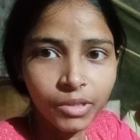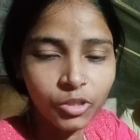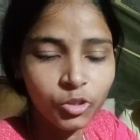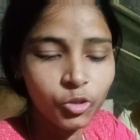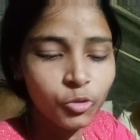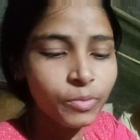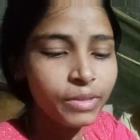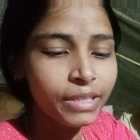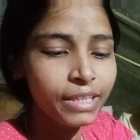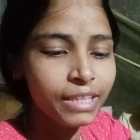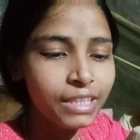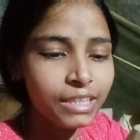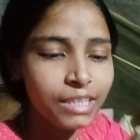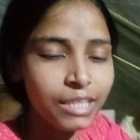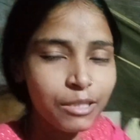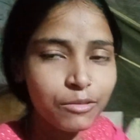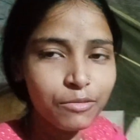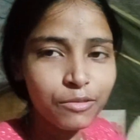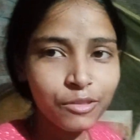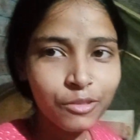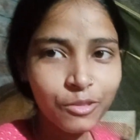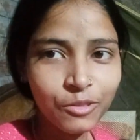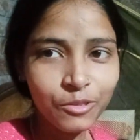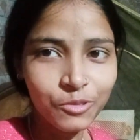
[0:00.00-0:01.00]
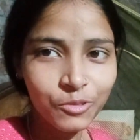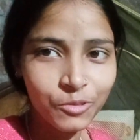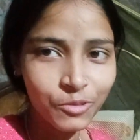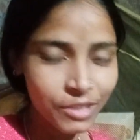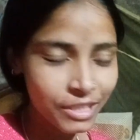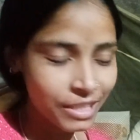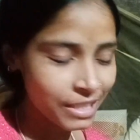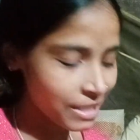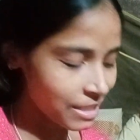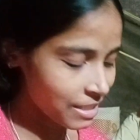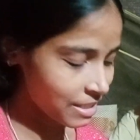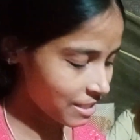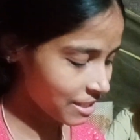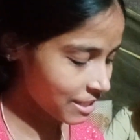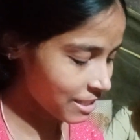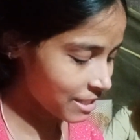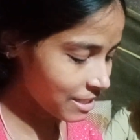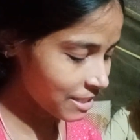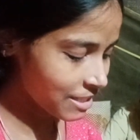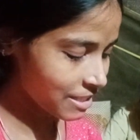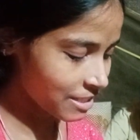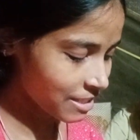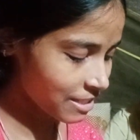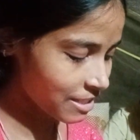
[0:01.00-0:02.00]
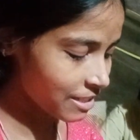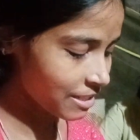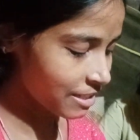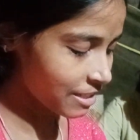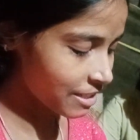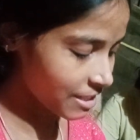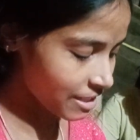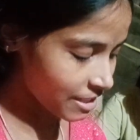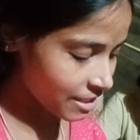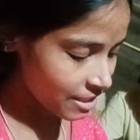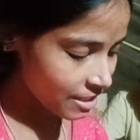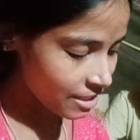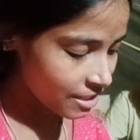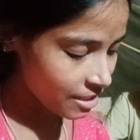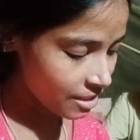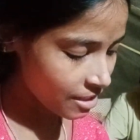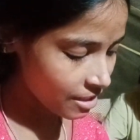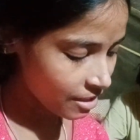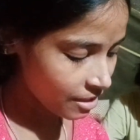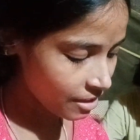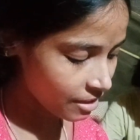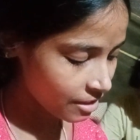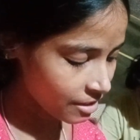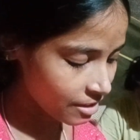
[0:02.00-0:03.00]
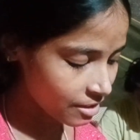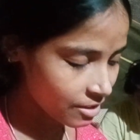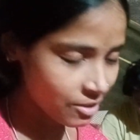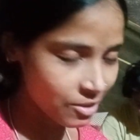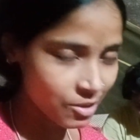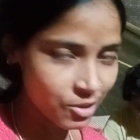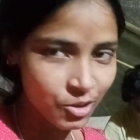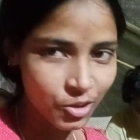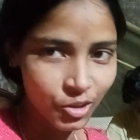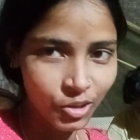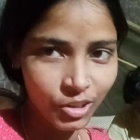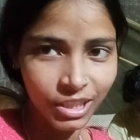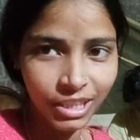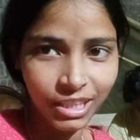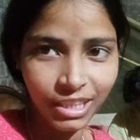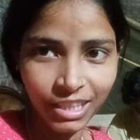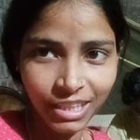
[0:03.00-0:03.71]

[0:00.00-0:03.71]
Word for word: बड़कू भैया की तरफ से दोस्तों ये टेस्टी टेस्टी टिक्की है सॉरी